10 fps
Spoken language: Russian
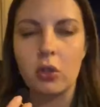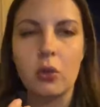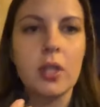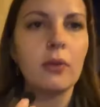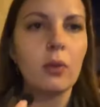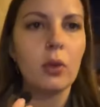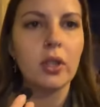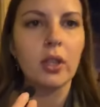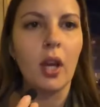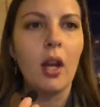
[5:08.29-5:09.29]
что
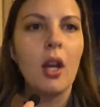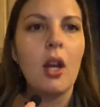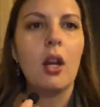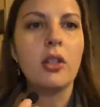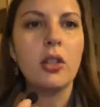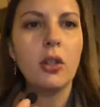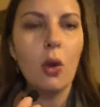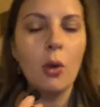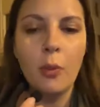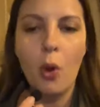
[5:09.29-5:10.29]
сегодня э,
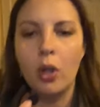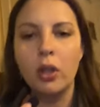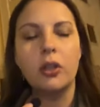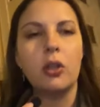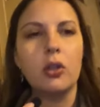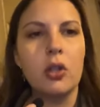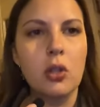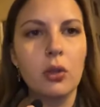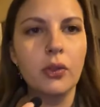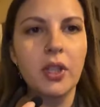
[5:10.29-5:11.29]
днем, около трех
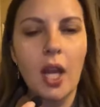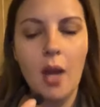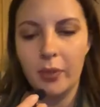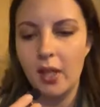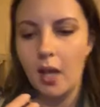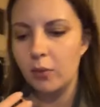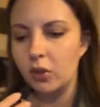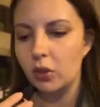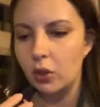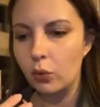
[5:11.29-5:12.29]
часов дня,
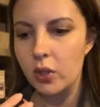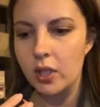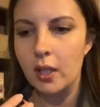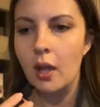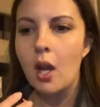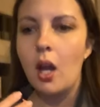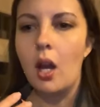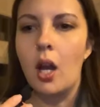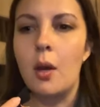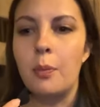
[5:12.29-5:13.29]
парламент Грузии
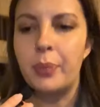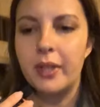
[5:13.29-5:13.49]
э,